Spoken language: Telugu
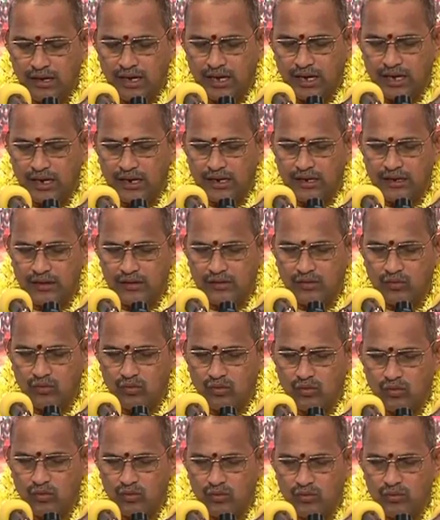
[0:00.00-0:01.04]
హరి
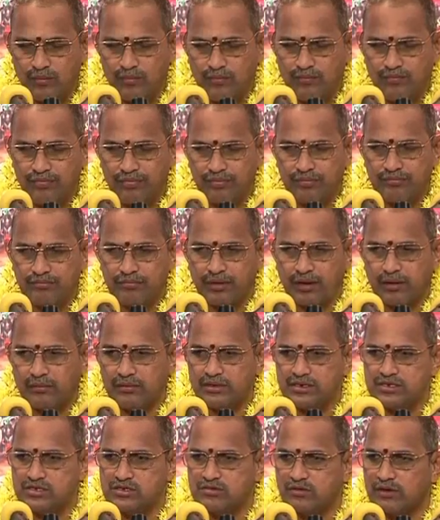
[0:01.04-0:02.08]
ఓం
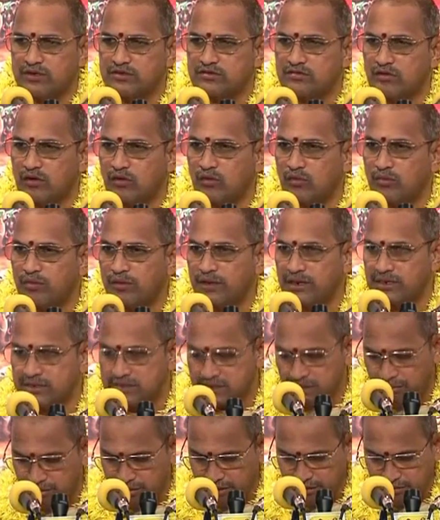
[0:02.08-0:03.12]
పరమేశ్వర స్వరూపైన
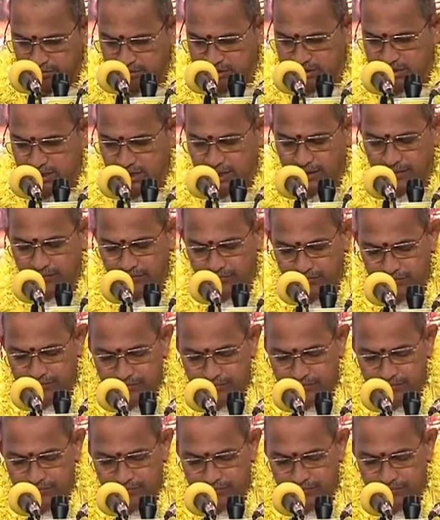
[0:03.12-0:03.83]
సభకి నమస్కారం